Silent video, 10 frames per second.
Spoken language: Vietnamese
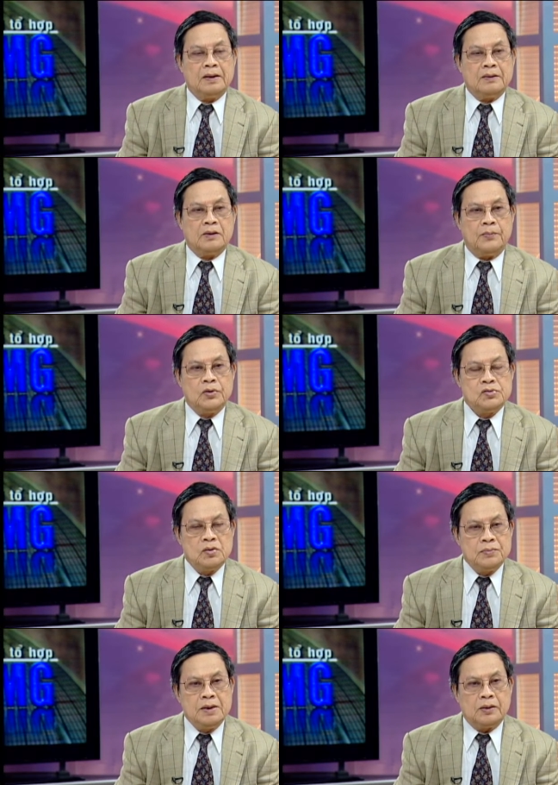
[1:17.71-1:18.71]
tổ hợp
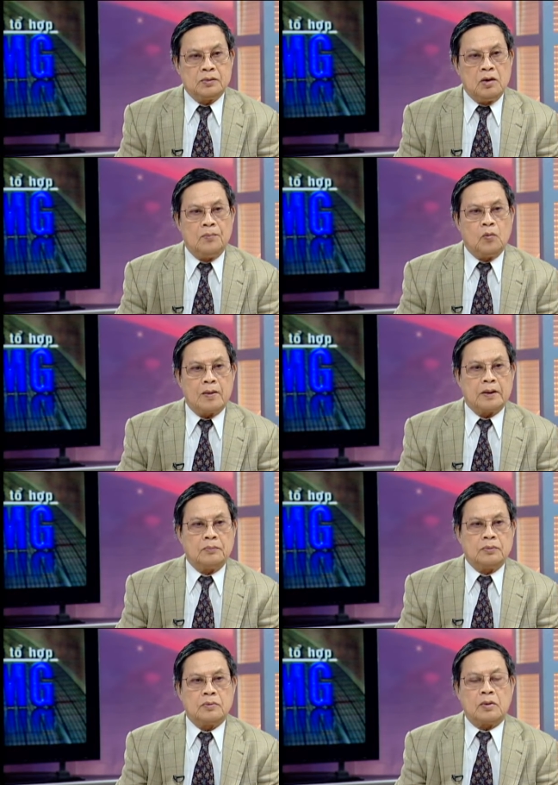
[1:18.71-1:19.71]
UCMG là tổ hợp hoạt
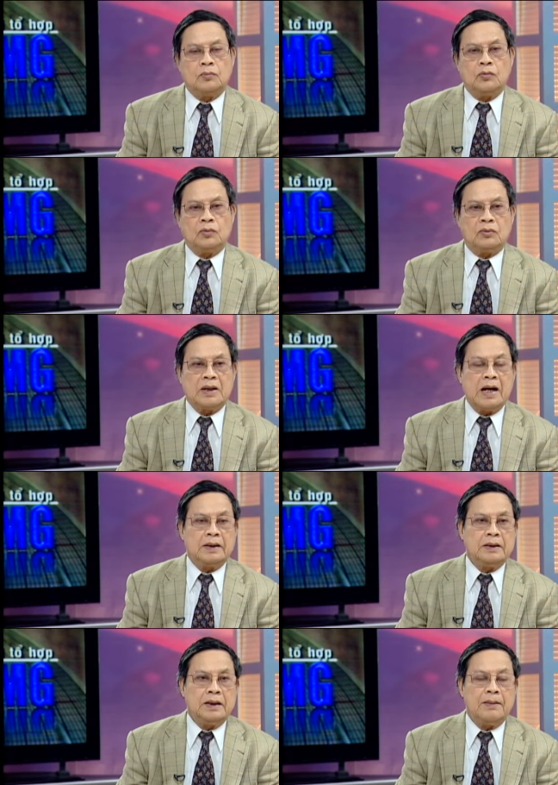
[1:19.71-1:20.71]
động trong cộng đồng chúng ta
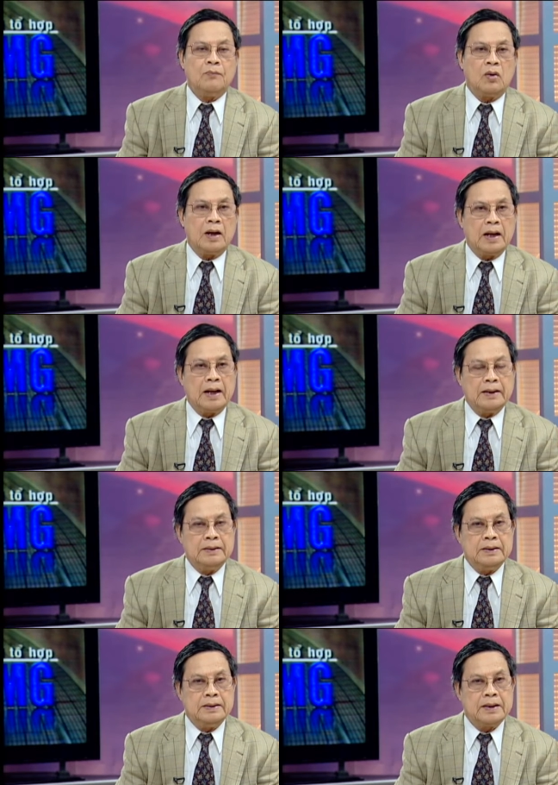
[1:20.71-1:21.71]
từ năm
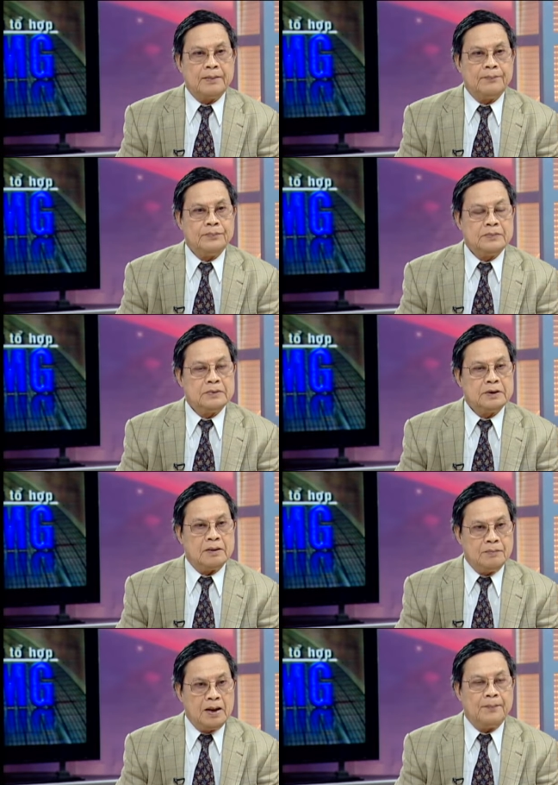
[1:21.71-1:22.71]

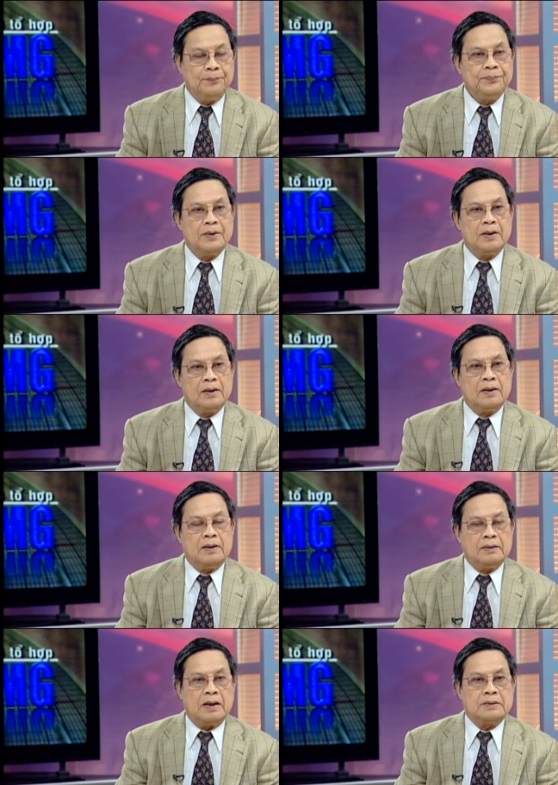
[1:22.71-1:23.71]
1995
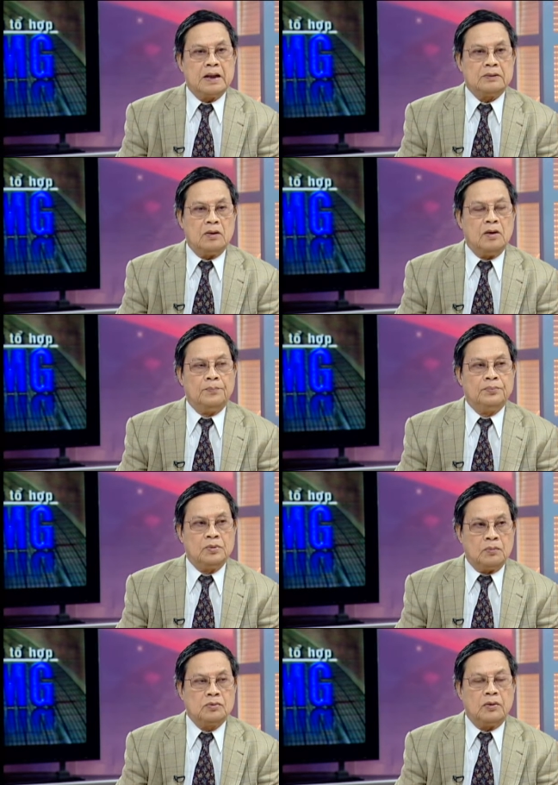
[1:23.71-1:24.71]
thật ra tổ hợp
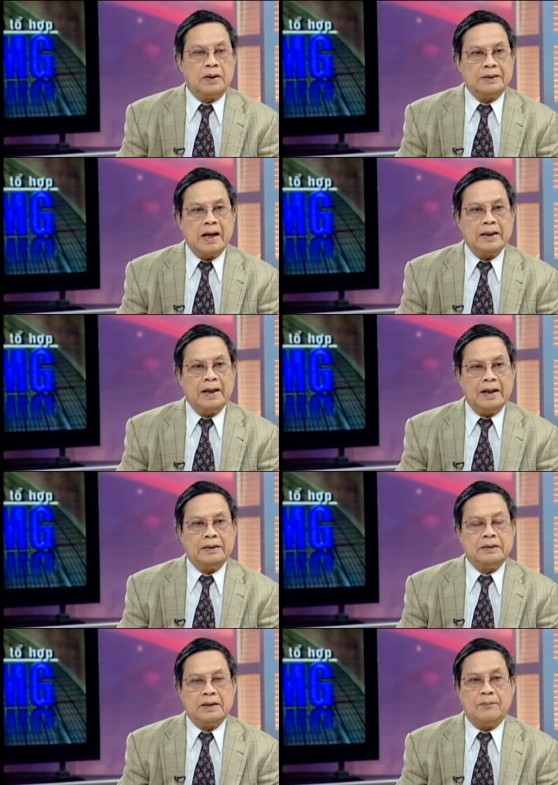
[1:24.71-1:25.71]
chúng tôi đã thay ngén
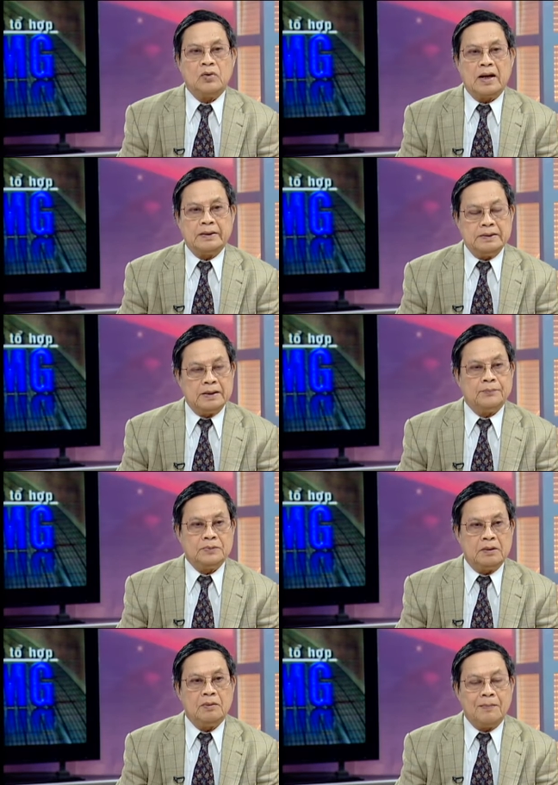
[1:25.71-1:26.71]
từ năm
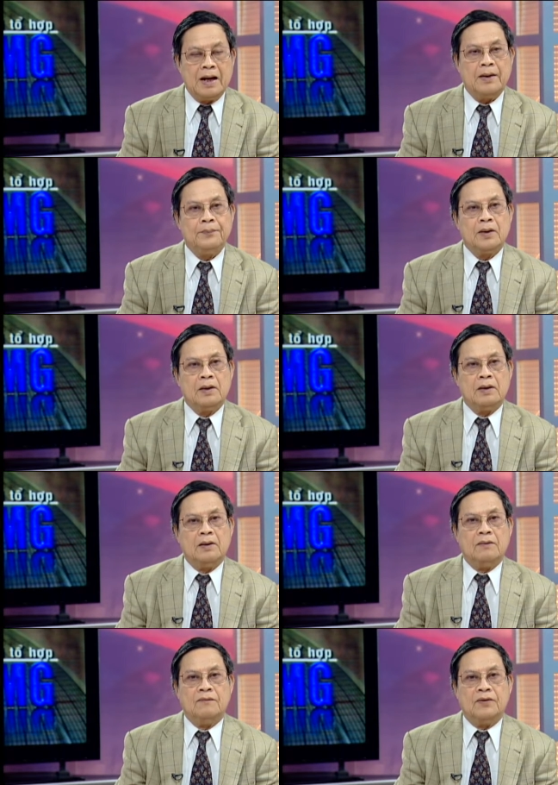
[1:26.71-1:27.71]
1993
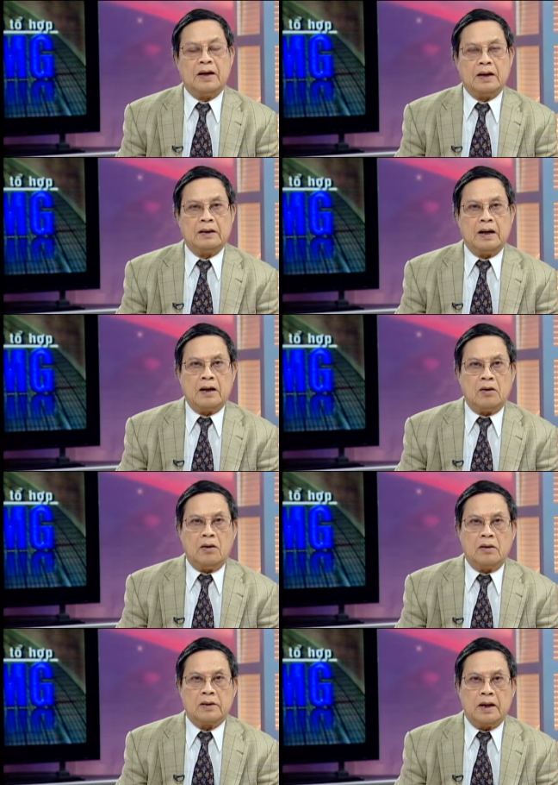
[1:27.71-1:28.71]
và đã
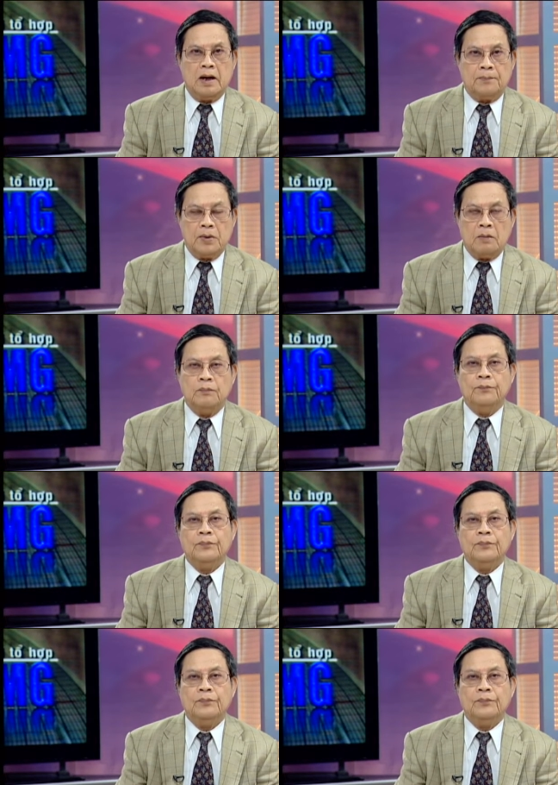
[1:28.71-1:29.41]
có cái hợp đồng